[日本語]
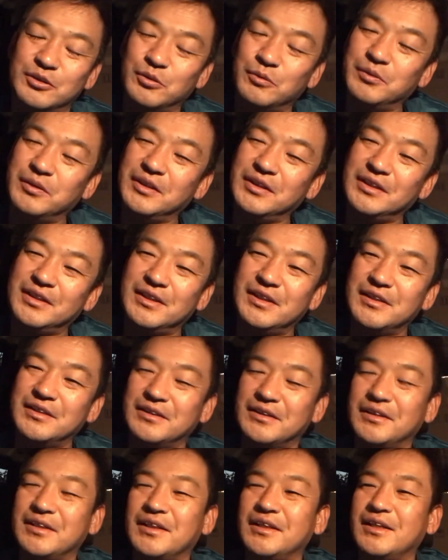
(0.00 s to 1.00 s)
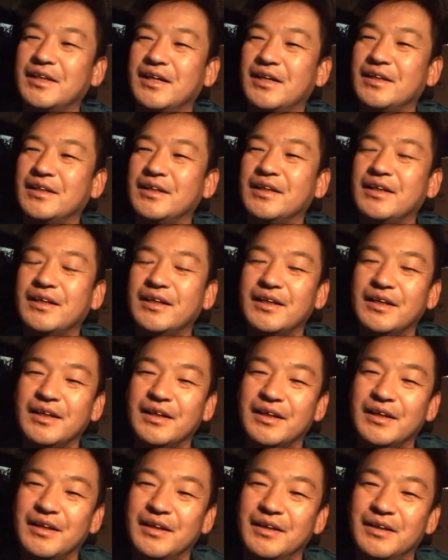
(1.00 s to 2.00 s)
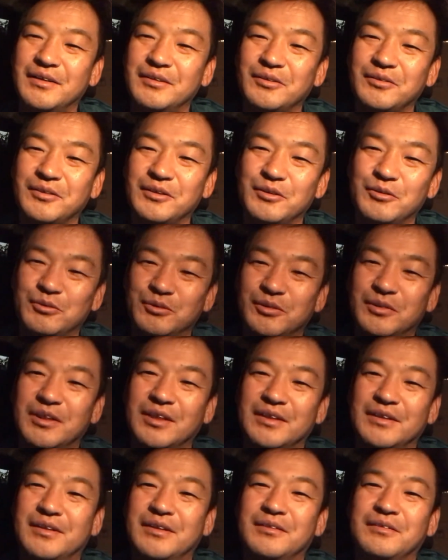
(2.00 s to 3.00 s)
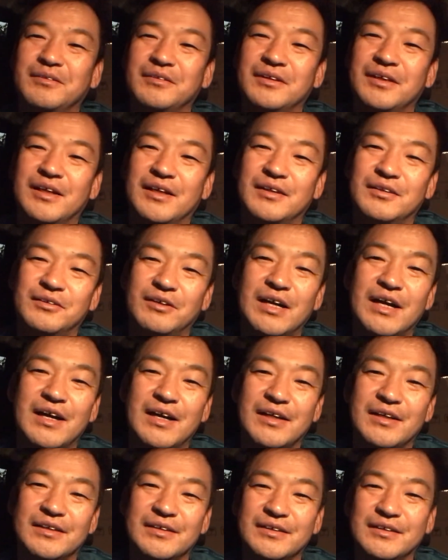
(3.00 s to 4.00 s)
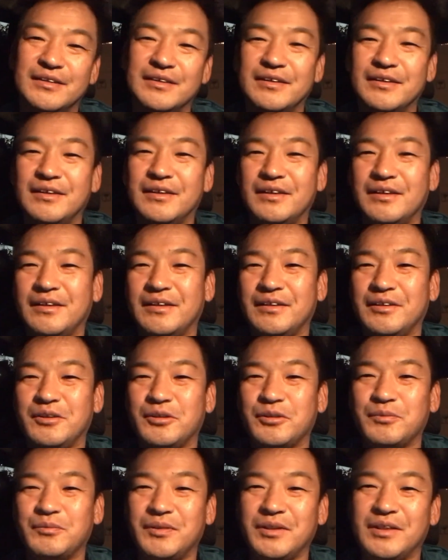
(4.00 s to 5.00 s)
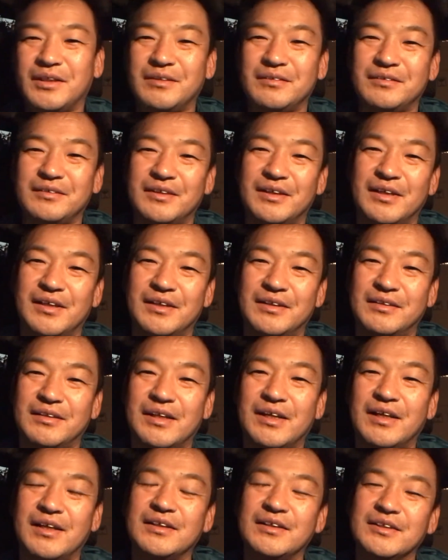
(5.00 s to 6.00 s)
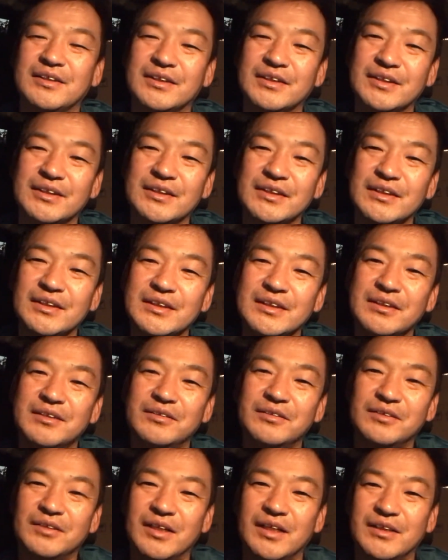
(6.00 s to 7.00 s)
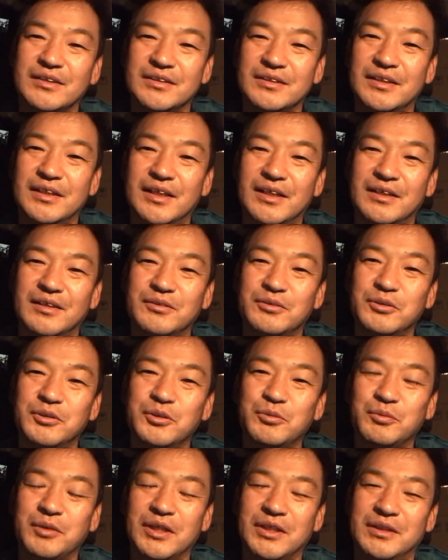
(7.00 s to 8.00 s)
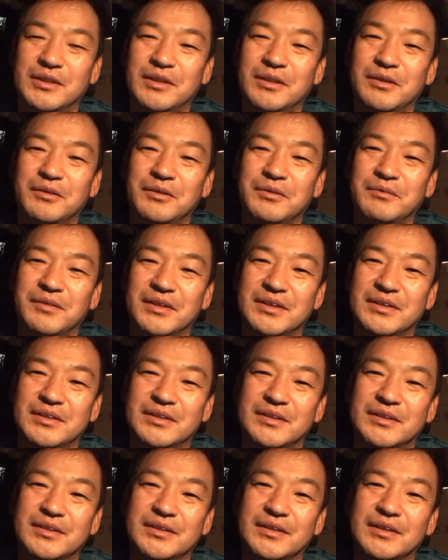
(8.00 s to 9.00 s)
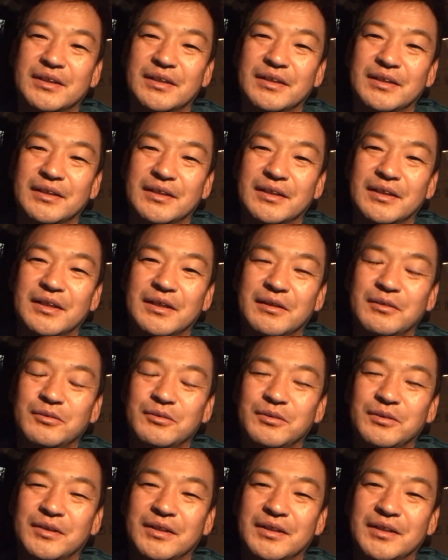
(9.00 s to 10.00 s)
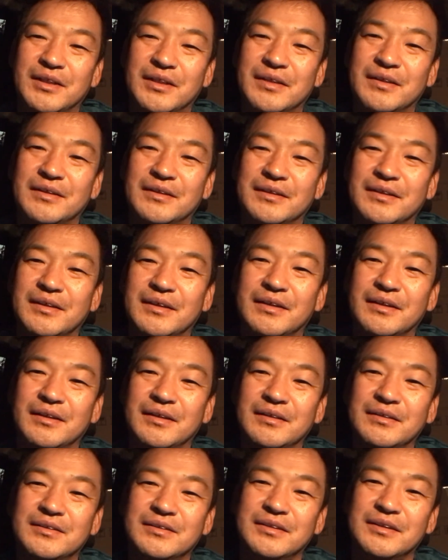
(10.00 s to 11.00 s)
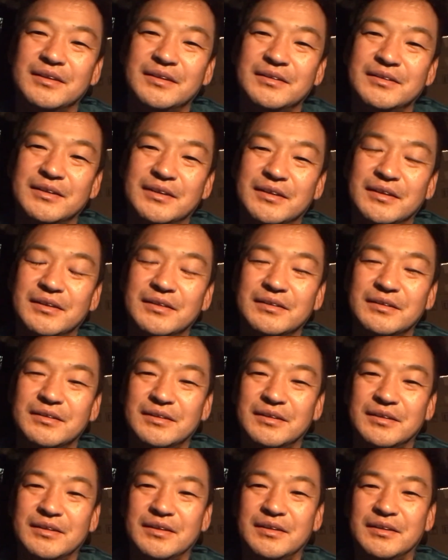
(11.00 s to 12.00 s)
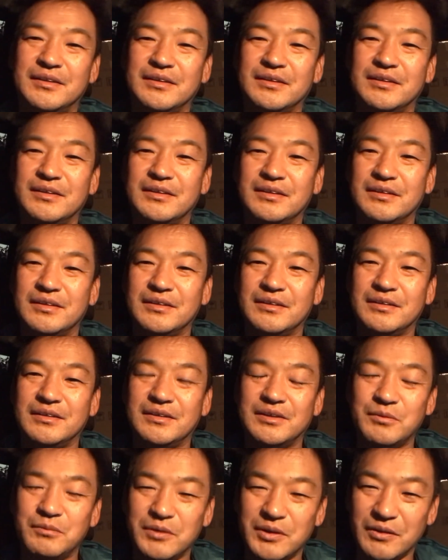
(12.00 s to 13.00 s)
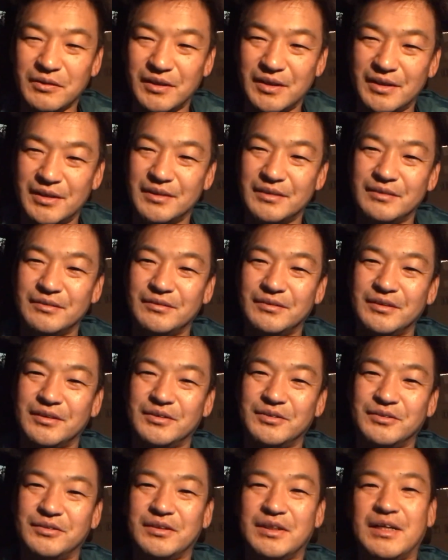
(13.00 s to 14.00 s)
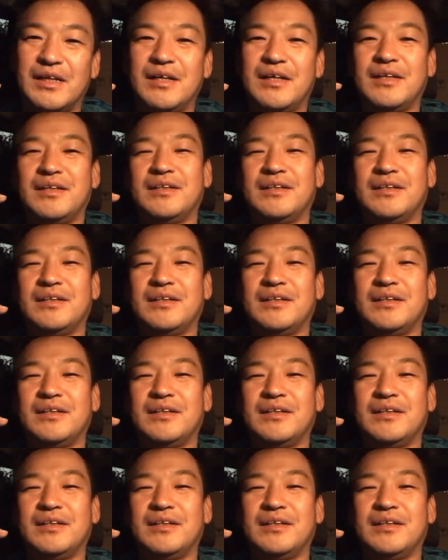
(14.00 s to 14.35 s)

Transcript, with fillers: 遊びに来てじゃないなえー、どんなことやってるんだとか、えー、興味があるんだとかいう感じで冬もやっております、えー、やれる時はね、え1年チャレンジしてみてはどうでしょうか